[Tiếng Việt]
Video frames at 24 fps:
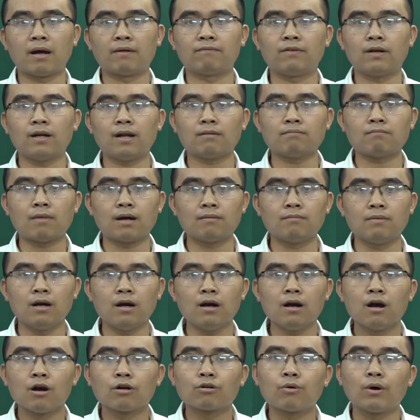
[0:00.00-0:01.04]
bạn vẫn ăn ba
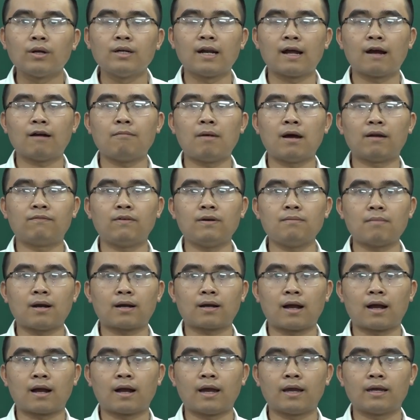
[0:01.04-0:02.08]
bữa, quần áo bạn vẫn mặc
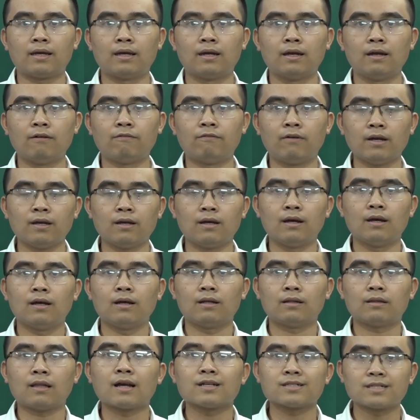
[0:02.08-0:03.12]
cả ngày. Vậy
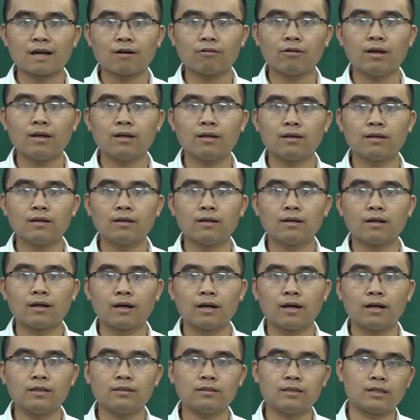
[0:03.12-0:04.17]
tại sao đây?
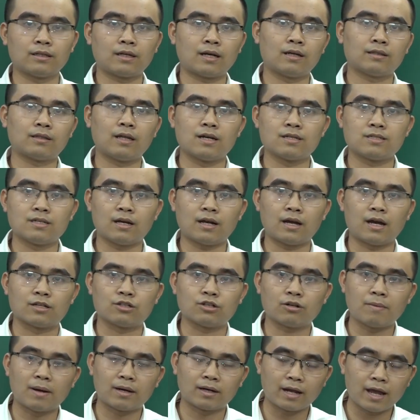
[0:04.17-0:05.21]
Đấy, thầy, thầy sẽ kể
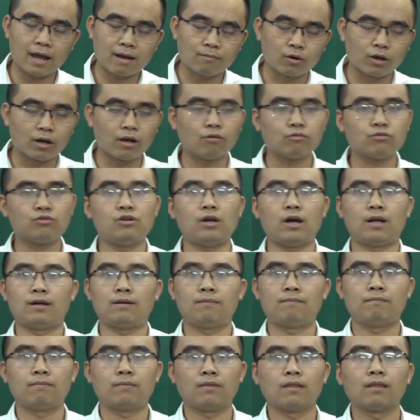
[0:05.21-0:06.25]
cho các bạn nghe một cái câu chuyện.
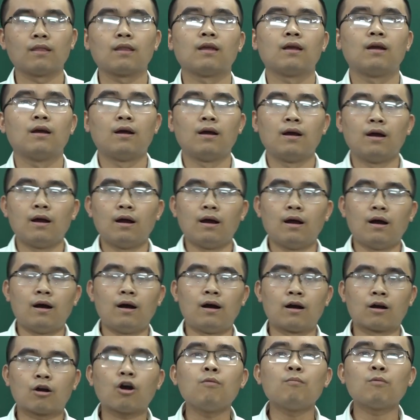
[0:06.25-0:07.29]

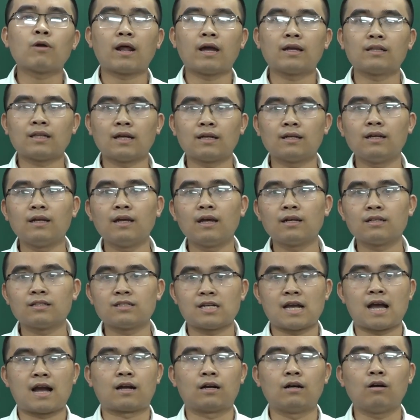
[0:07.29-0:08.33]
Ờ, có một anh thanh niên
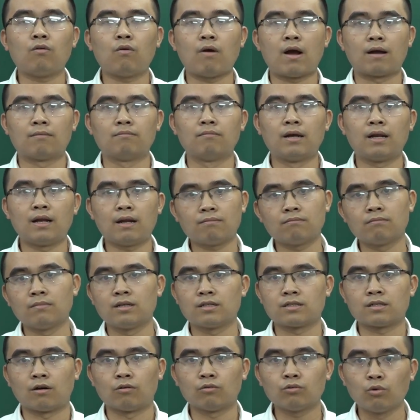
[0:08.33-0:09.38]
chạc cỡ khoảng mười lăm
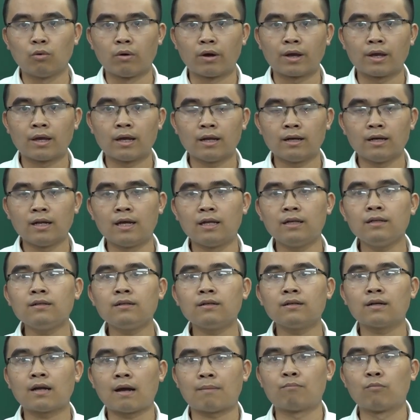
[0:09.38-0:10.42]
mười sáu tuổi
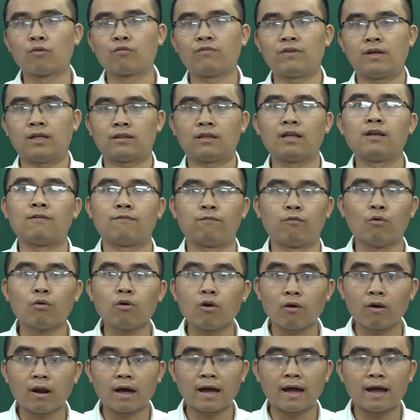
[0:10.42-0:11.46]
đến gặp một vị tỷ phú
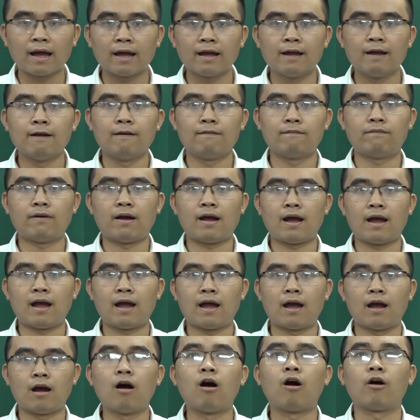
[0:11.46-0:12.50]
đô la
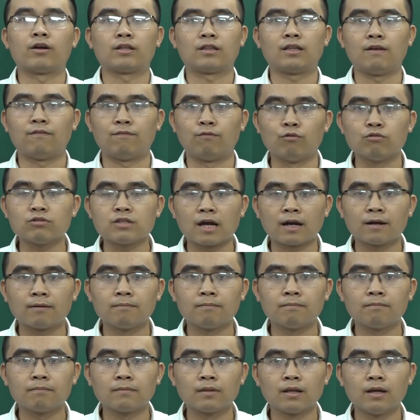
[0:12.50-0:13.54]
và hỏi tỷ phú rằng:
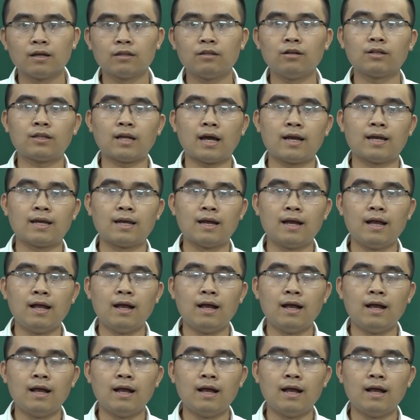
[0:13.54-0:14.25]
"Thưa thầy,